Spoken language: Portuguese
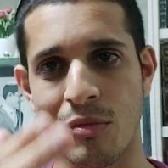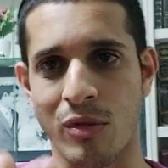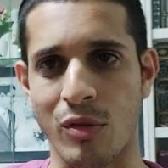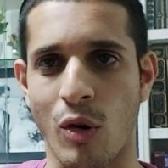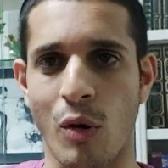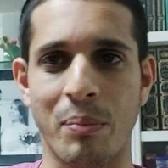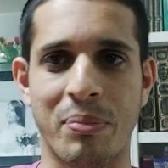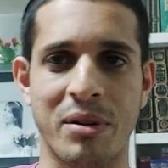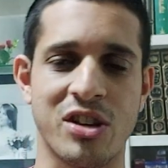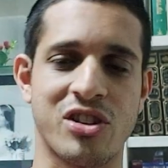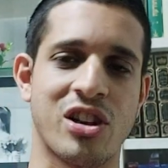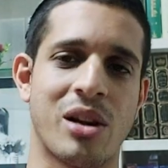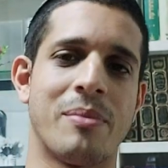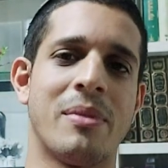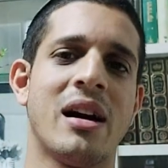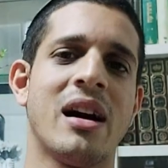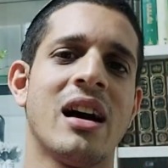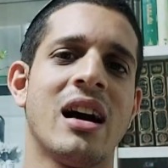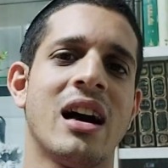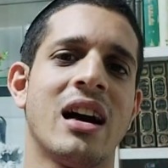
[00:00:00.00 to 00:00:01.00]
cumprir
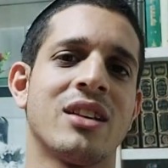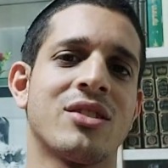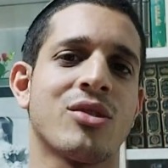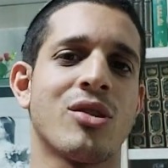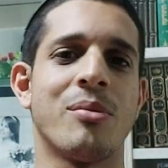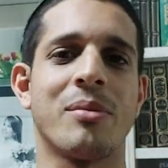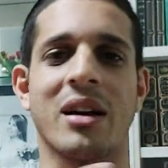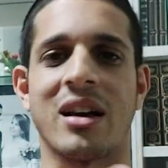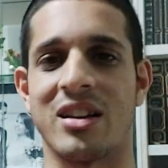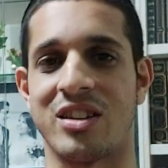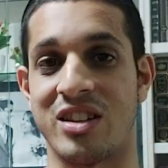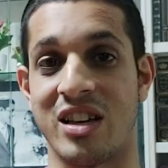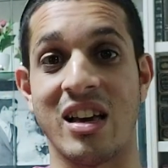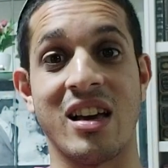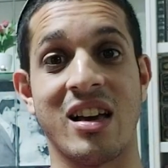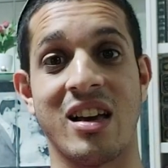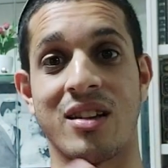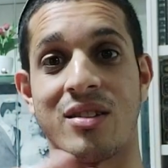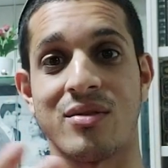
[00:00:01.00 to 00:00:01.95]
shabat, comer caché,